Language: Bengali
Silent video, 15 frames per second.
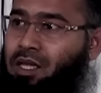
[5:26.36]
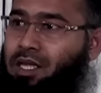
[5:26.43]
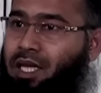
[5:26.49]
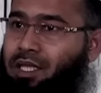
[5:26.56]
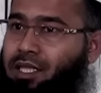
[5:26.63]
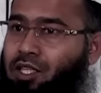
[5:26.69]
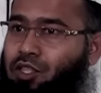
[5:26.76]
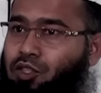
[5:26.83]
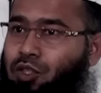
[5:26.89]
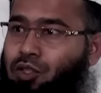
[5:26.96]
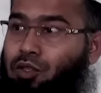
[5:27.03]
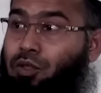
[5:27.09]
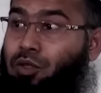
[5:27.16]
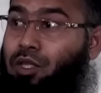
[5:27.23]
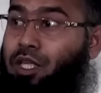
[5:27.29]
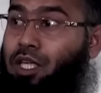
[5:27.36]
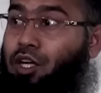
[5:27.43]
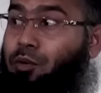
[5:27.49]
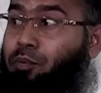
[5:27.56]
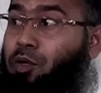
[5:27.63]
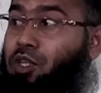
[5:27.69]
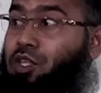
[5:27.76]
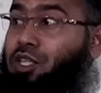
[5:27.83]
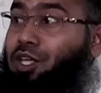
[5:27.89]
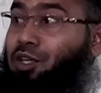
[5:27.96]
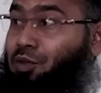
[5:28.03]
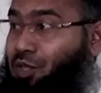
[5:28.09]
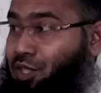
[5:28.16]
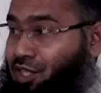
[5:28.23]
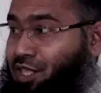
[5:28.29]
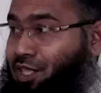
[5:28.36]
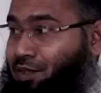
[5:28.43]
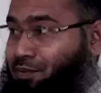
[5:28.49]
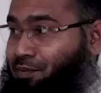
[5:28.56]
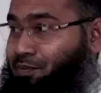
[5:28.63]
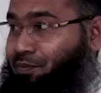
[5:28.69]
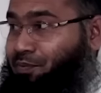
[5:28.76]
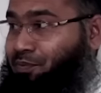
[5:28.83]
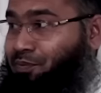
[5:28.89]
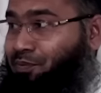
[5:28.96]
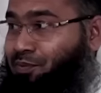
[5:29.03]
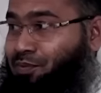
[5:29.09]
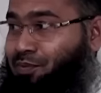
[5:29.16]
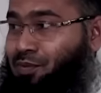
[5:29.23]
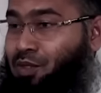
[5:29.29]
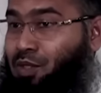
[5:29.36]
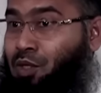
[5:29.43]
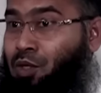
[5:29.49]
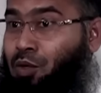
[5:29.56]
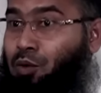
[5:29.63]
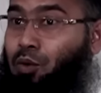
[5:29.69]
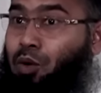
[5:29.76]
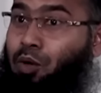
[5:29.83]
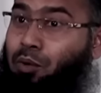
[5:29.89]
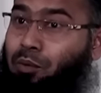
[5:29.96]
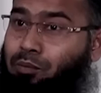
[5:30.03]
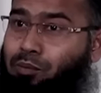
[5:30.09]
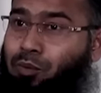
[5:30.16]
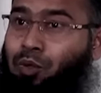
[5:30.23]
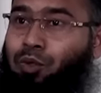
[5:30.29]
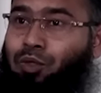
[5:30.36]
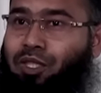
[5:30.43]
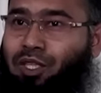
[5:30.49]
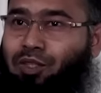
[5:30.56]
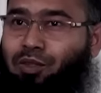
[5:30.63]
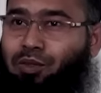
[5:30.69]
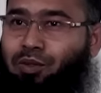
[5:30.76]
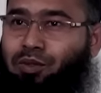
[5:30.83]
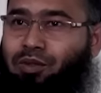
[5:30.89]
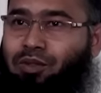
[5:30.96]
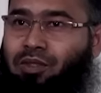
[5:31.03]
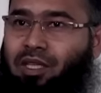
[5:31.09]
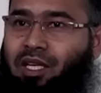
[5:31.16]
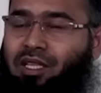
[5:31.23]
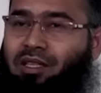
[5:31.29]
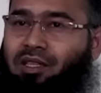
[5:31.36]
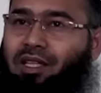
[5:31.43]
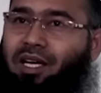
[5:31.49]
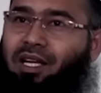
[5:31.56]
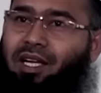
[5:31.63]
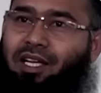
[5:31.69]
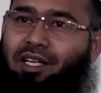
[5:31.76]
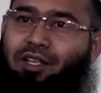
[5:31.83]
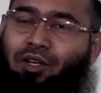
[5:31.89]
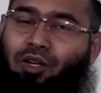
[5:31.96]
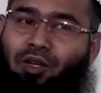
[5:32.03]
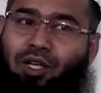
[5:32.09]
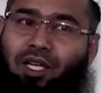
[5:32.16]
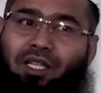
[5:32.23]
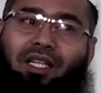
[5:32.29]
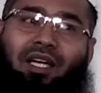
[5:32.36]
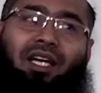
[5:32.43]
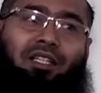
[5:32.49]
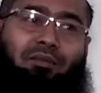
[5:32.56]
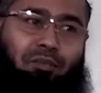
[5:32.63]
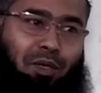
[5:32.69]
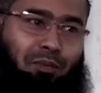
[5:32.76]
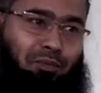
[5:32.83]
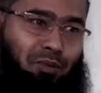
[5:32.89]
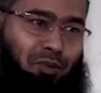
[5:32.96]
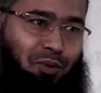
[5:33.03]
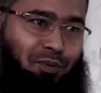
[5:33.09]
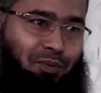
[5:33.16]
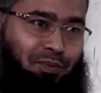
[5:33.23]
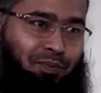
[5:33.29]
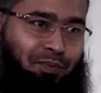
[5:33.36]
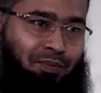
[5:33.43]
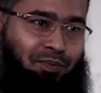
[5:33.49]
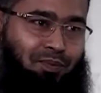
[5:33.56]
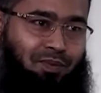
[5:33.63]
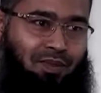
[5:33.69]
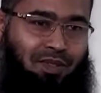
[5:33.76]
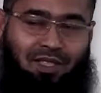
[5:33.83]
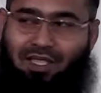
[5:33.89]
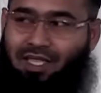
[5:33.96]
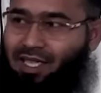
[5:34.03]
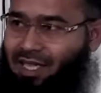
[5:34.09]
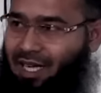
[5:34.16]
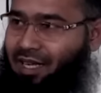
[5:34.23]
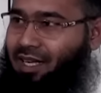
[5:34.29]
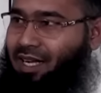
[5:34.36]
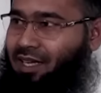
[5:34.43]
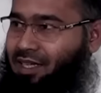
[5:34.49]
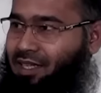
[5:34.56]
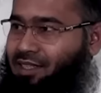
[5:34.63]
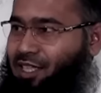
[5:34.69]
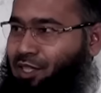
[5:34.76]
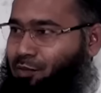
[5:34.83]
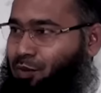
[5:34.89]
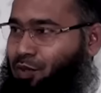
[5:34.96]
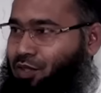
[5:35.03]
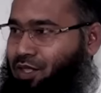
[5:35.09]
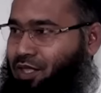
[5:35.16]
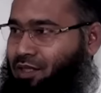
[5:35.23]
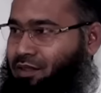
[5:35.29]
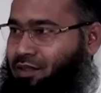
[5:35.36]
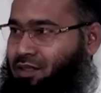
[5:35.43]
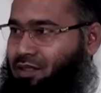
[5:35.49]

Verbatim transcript: তাদের জন্য নিরাপত্তা রয়েছে অহুম্মুহুতাদুন আর তারাই হলো হেদায়ত প্রাপ্ত এটা আল্লাহ নিজেই বলছেন